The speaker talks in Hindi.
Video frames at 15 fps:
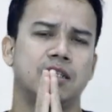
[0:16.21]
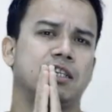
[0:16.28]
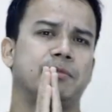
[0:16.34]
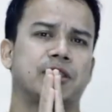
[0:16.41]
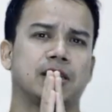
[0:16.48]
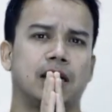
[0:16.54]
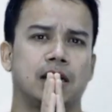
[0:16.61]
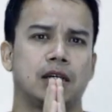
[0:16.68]

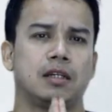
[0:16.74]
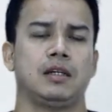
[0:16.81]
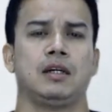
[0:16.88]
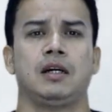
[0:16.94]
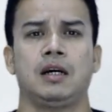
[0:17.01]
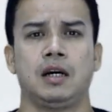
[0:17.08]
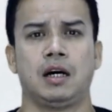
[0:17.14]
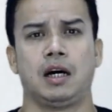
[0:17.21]
नमस्कार
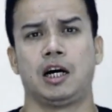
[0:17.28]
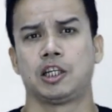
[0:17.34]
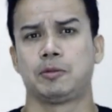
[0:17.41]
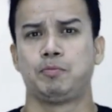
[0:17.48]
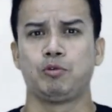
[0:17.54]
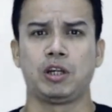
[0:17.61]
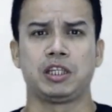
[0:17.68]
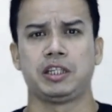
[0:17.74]
आज
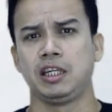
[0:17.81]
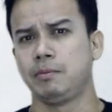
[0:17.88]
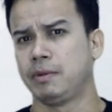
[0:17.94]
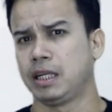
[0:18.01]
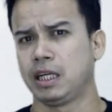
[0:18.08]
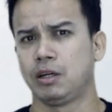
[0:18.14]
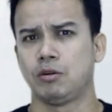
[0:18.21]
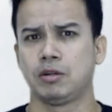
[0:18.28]
पूरे तीन
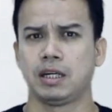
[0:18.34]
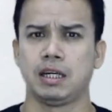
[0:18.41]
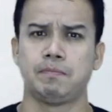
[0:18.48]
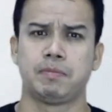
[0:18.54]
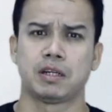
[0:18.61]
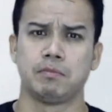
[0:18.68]
महीने हो गए पर